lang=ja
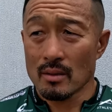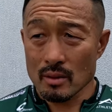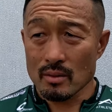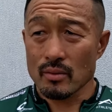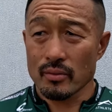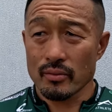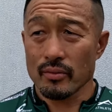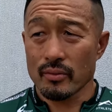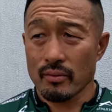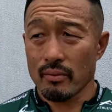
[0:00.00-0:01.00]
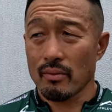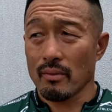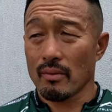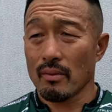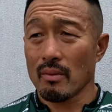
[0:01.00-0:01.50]
まあ、どこに行くのかなっ
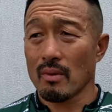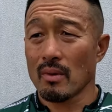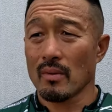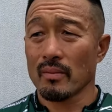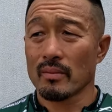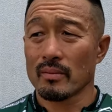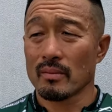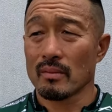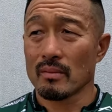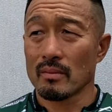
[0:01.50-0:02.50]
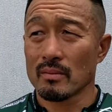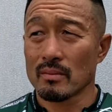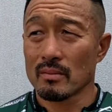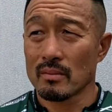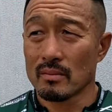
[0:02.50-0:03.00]
ていうのもあったりはするんですけども
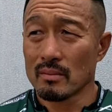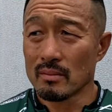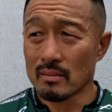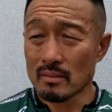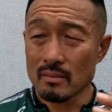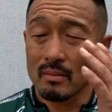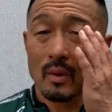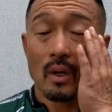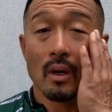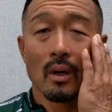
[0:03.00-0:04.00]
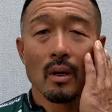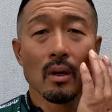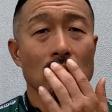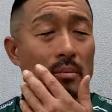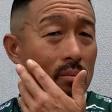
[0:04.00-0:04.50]
戦い方は
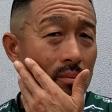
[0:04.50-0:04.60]
どうです